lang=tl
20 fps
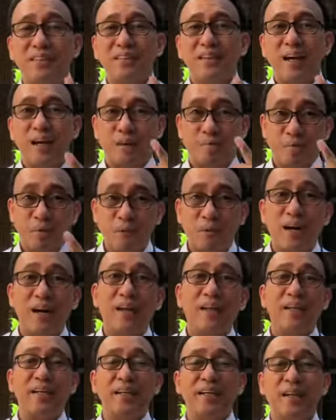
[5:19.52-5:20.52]
ay
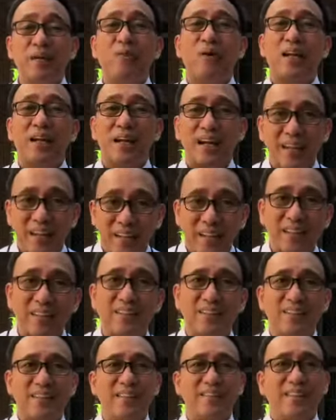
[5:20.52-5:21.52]
buhay na walang hanggan.
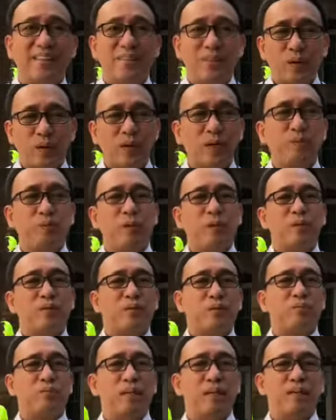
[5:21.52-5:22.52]
Okay po,
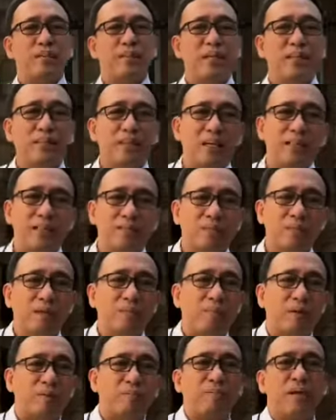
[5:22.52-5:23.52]
so balik tayo sa ating mga
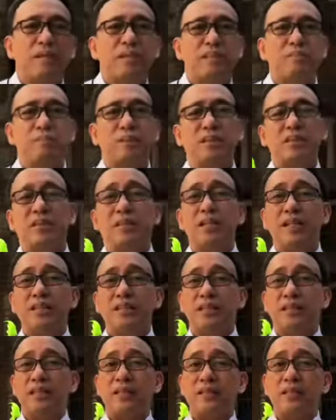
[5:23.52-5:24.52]
pagbati. Bati
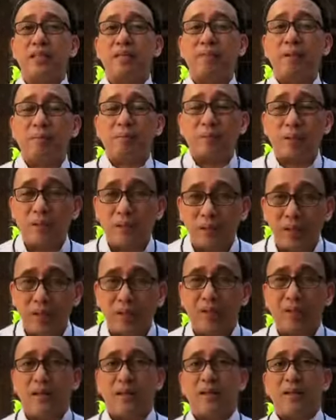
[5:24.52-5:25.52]
natin ang isang member uli
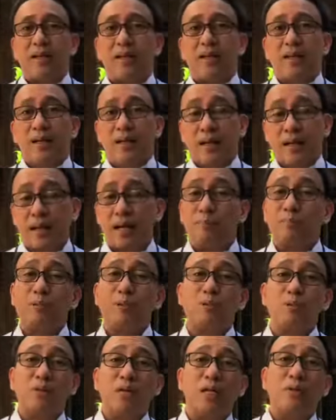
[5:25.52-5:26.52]
ng
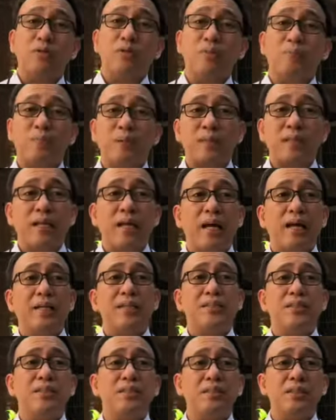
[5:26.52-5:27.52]
Apostolado ng Panalangin,
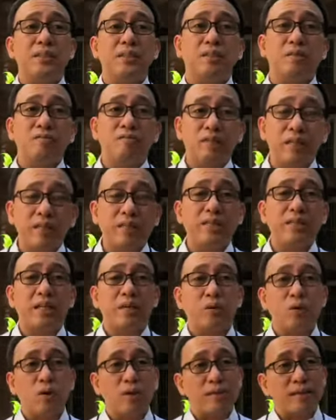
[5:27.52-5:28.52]
si Sister Felisa
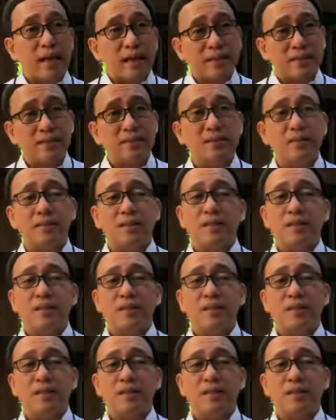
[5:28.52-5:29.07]
Roldan.